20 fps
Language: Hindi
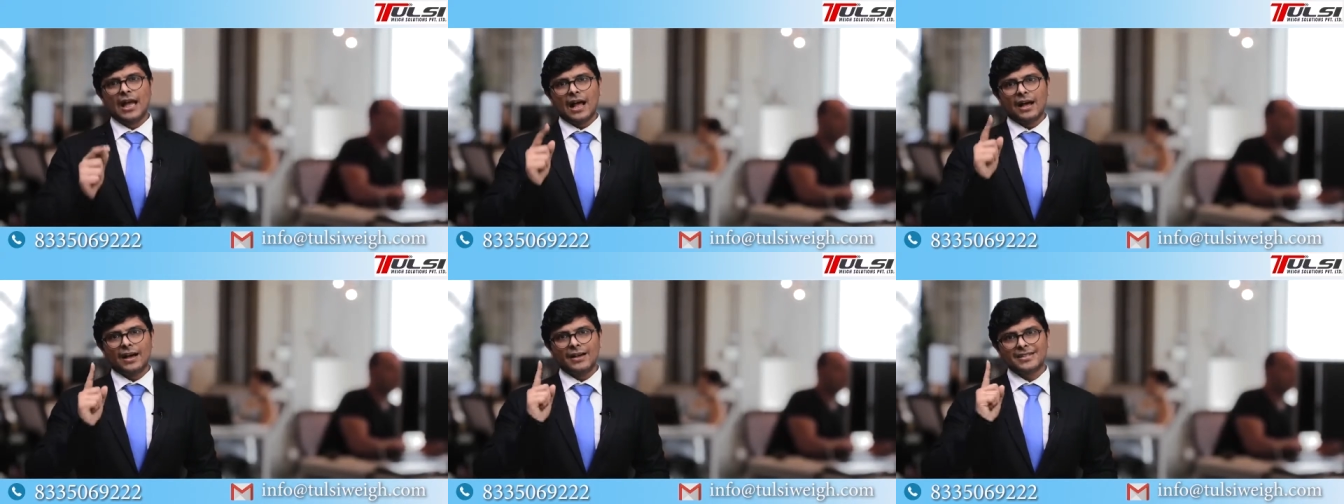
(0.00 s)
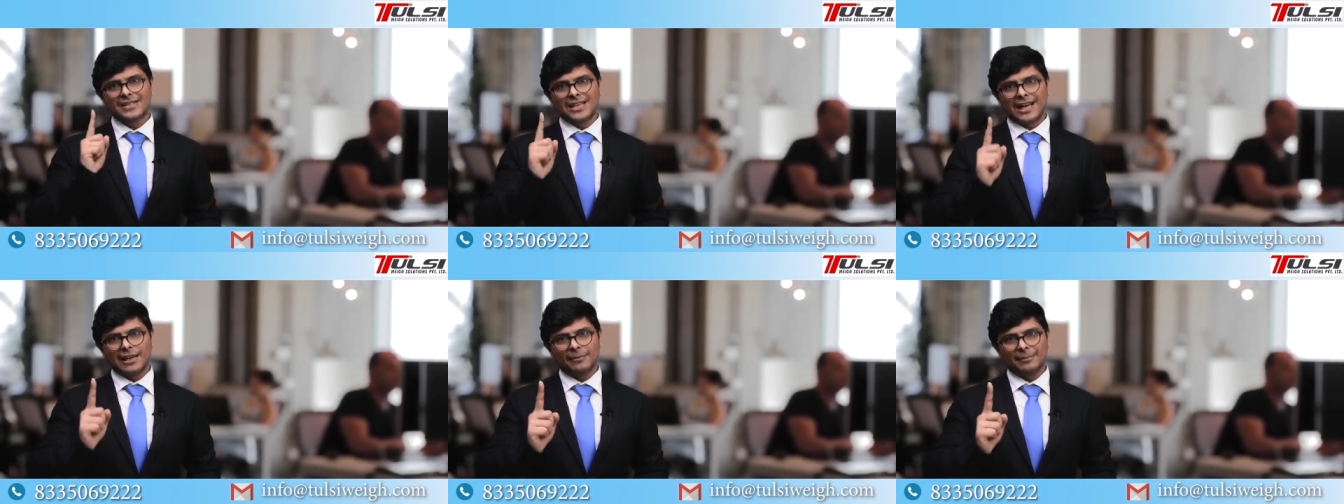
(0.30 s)
अगर
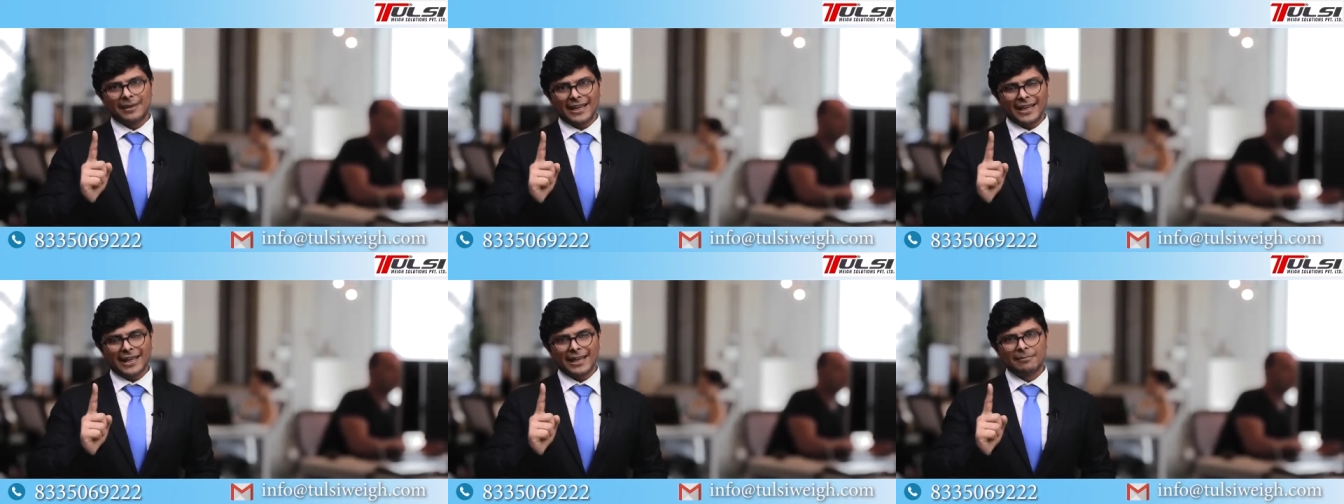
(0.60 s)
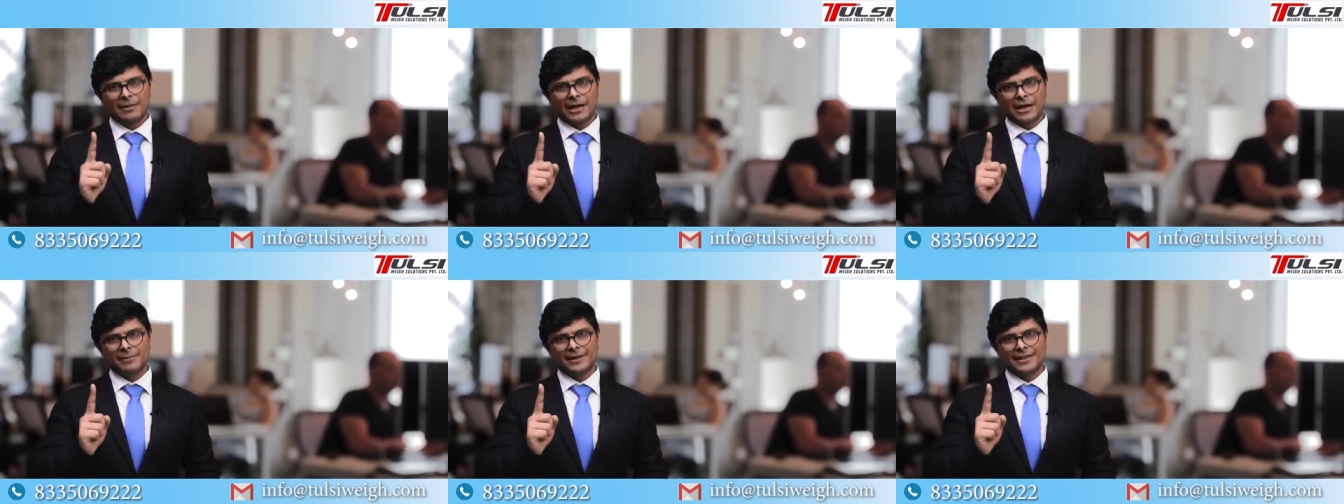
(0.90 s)
साल में
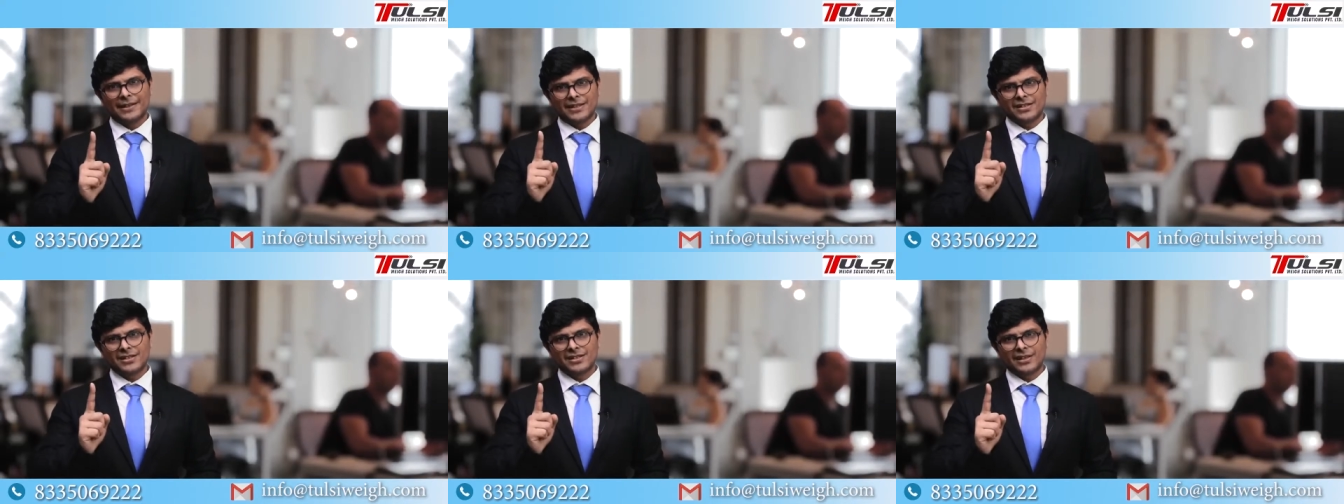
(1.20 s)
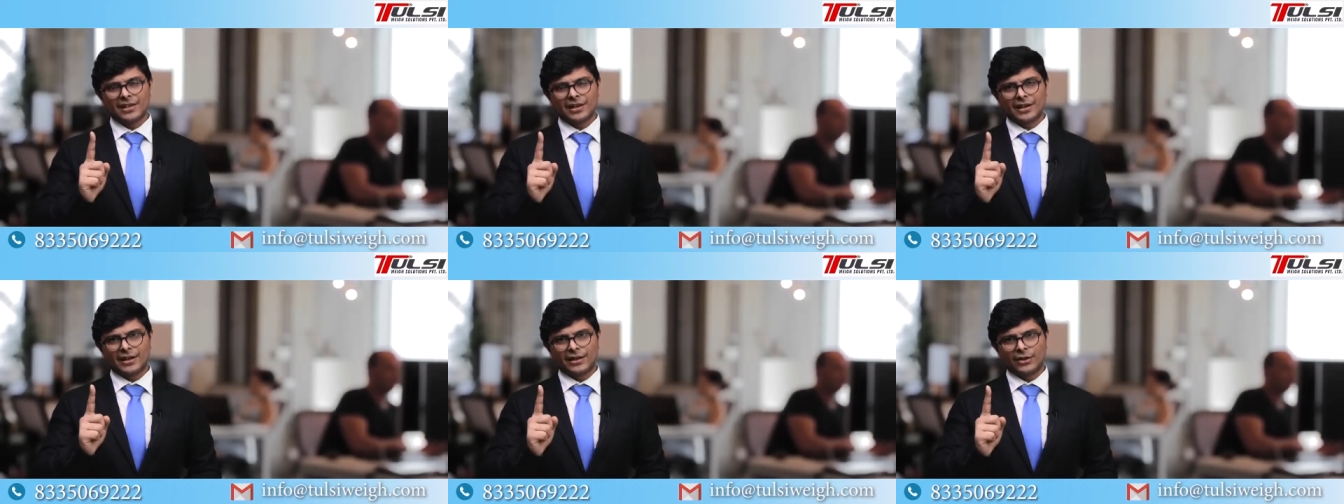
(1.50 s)
एक बार भी टेस्ट
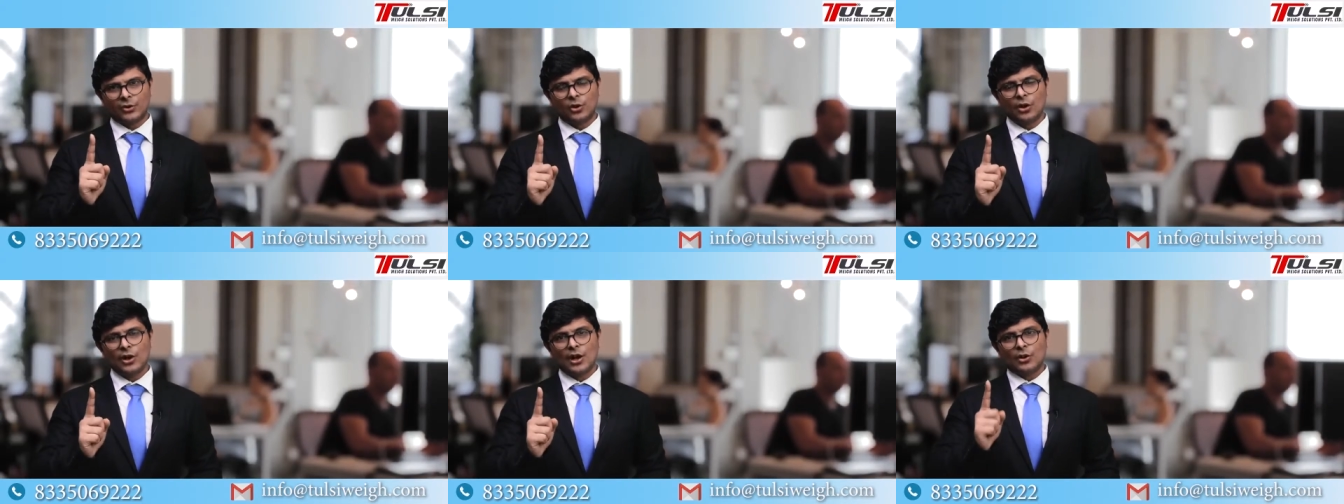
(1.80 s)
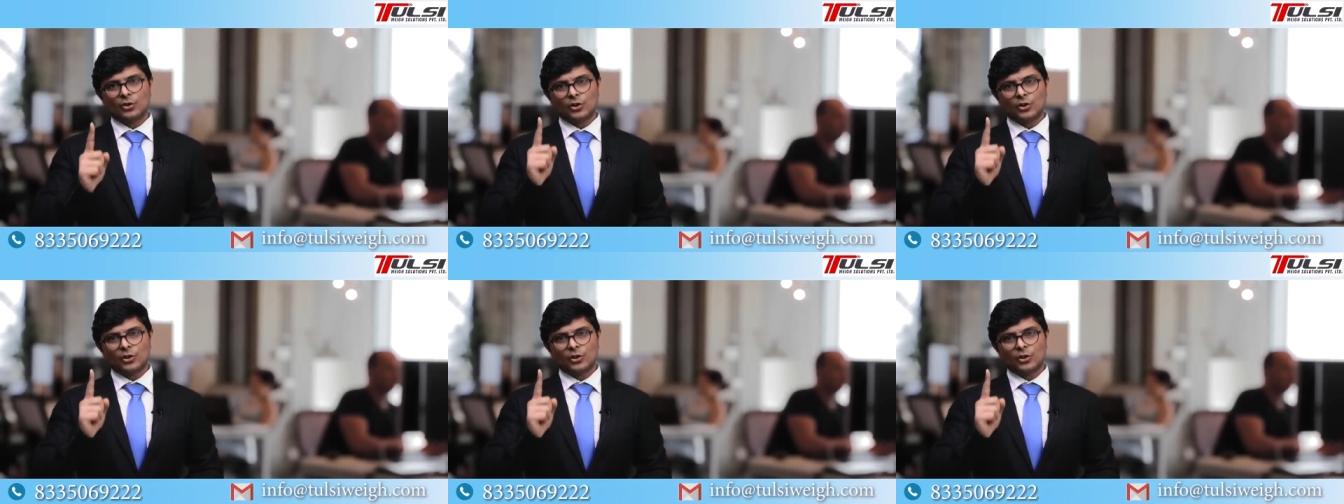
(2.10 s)
कर रहे हो